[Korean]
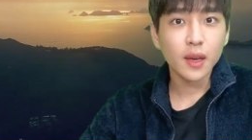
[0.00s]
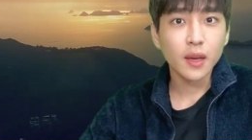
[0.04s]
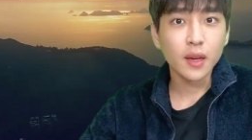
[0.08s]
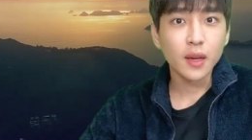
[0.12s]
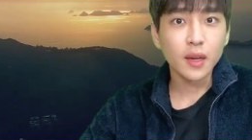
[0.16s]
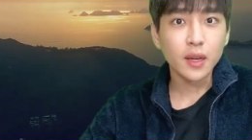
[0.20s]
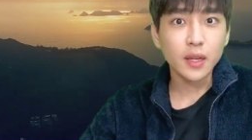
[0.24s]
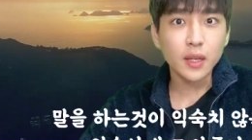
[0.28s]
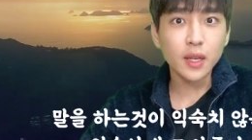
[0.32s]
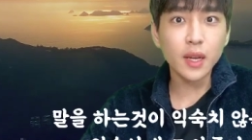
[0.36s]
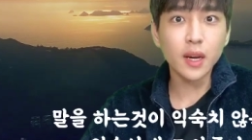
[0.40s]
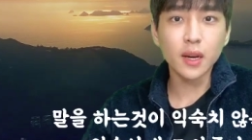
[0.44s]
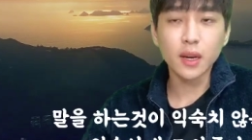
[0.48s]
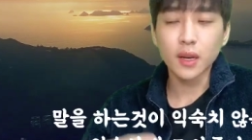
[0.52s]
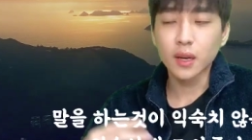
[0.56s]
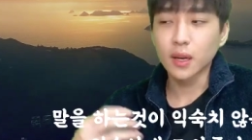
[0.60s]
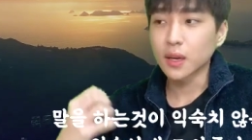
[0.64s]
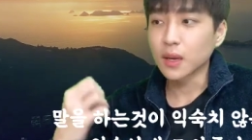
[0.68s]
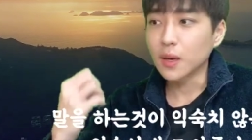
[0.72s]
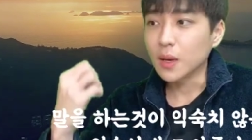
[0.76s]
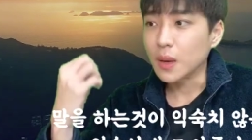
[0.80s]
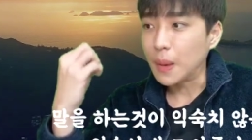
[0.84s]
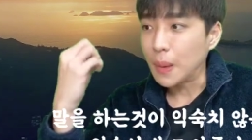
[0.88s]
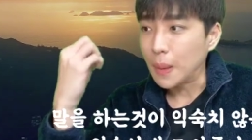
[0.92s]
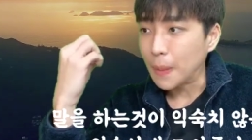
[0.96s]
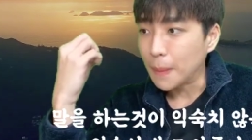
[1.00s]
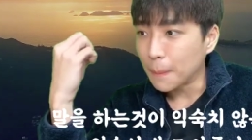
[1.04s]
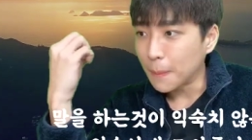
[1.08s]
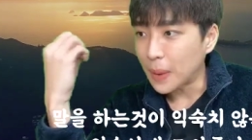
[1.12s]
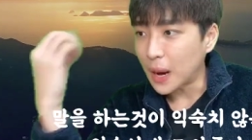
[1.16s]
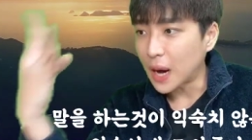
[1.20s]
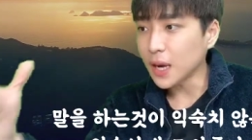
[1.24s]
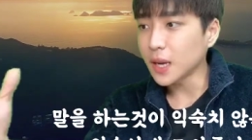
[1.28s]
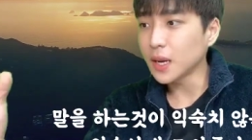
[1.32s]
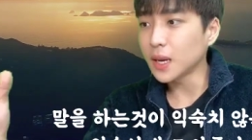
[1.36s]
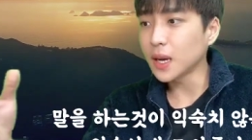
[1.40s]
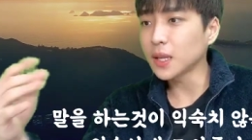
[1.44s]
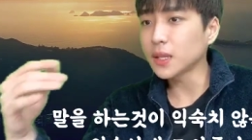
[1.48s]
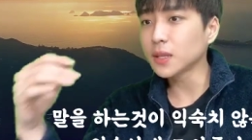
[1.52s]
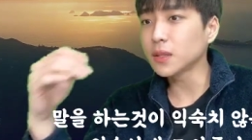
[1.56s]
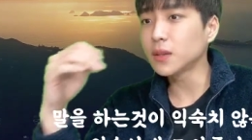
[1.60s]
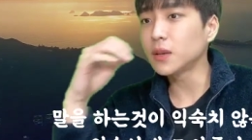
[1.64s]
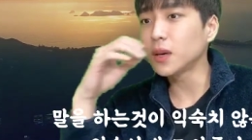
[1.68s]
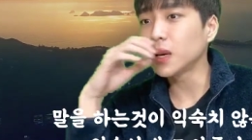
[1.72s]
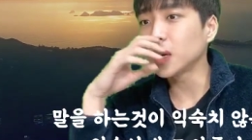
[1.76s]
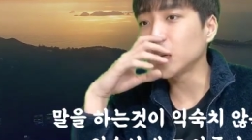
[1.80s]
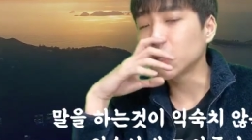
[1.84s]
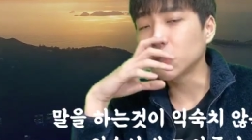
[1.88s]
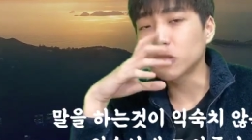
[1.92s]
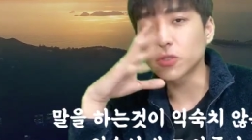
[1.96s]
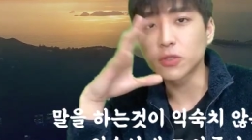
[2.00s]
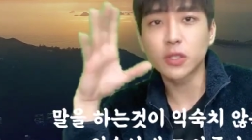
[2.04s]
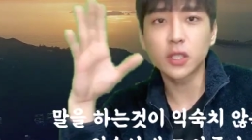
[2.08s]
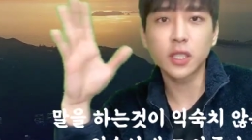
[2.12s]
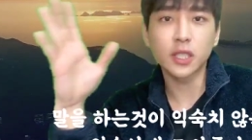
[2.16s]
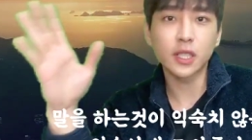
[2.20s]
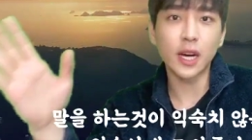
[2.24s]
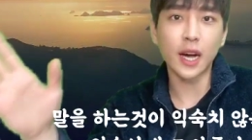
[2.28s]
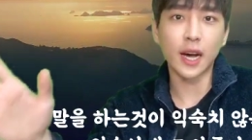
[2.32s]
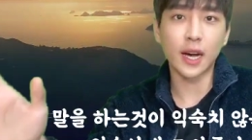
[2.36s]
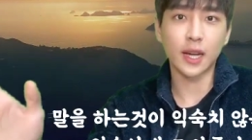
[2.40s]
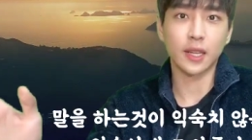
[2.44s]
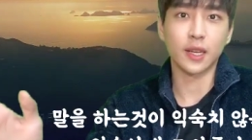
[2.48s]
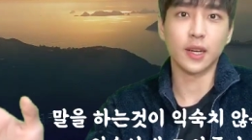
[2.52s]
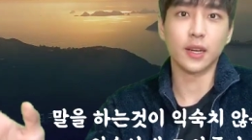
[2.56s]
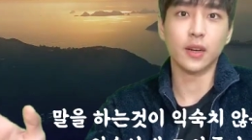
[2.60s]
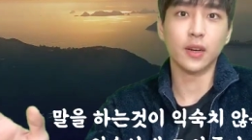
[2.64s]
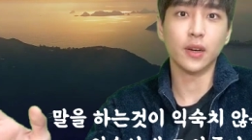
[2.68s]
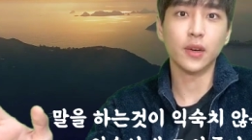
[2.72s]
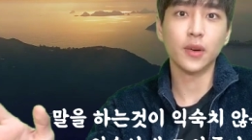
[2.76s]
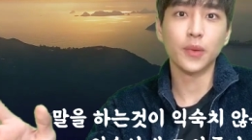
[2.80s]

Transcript: 그냥 말을 하는 거에 익숙치가 않아요.